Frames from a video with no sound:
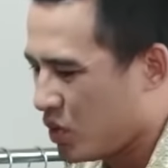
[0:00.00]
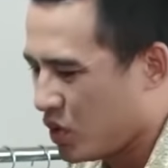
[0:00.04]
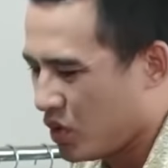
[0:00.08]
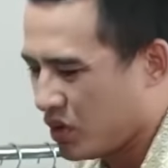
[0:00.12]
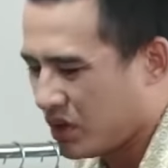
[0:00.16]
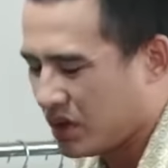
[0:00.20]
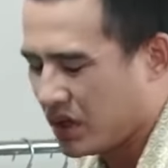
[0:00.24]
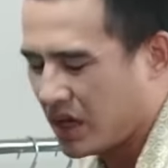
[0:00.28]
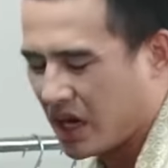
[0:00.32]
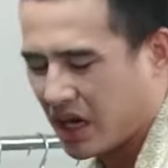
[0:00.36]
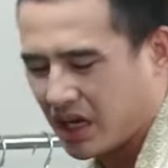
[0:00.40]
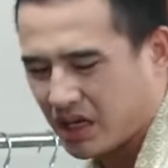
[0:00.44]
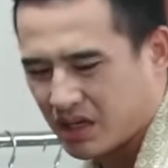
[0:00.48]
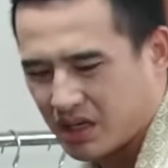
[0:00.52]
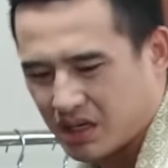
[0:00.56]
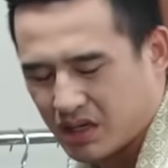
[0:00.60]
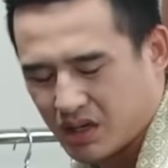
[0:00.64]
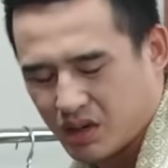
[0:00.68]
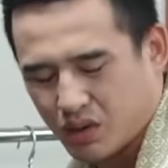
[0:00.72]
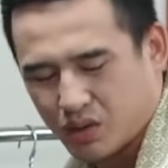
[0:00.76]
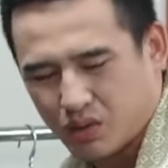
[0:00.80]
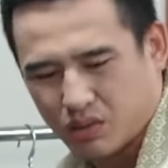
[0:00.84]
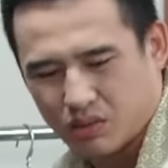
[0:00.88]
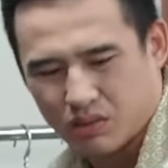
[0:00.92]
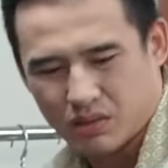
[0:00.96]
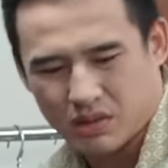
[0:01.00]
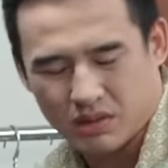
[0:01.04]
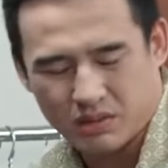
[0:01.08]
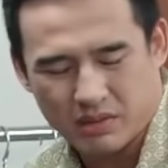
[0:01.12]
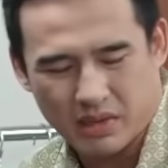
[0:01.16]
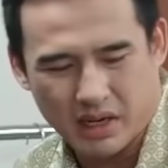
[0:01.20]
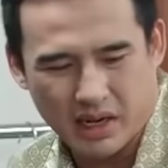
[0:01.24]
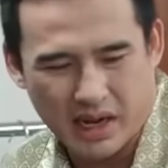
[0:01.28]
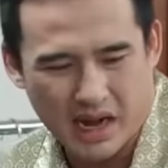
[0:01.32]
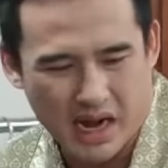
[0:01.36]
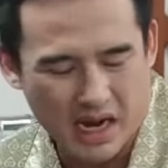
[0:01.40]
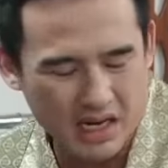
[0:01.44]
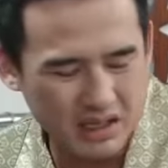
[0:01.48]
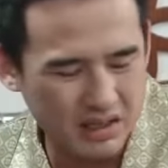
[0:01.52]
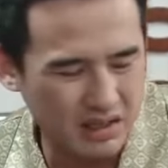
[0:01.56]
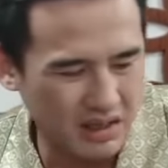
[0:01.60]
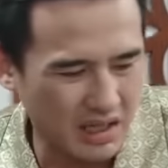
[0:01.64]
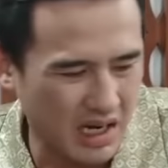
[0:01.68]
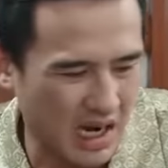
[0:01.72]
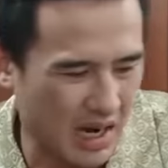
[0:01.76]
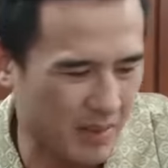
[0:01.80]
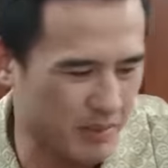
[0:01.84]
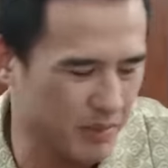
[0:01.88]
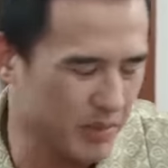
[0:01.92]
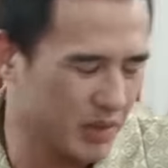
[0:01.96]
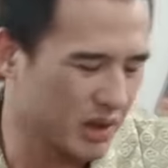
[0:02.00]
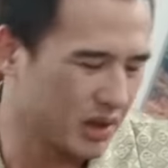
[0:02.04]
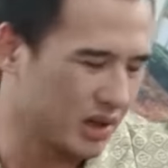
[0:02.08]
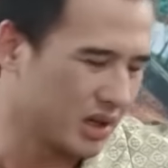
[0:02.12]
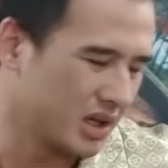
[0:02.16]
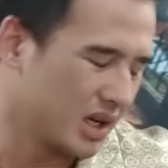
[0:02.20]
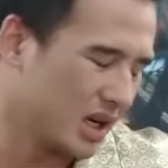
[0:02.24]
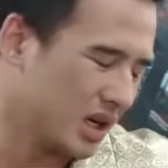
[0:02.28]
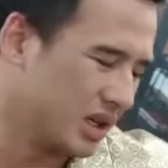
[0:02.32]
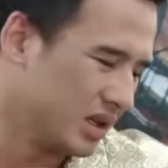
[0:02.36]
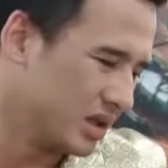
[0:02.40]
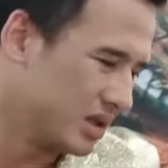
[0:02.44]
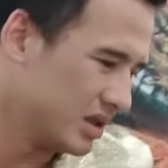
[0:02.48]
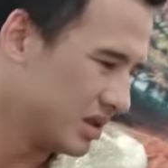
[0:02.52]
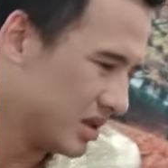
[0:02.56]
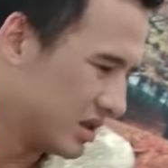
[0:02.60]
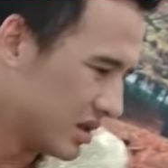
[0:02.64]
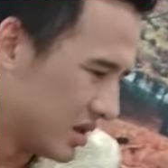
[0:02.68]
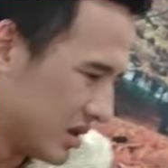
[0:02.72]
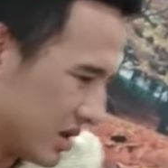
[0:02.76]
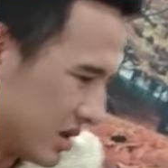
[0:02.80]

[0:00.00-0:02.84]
muốn chết luôn mà bà đặt nước ấm nước gừng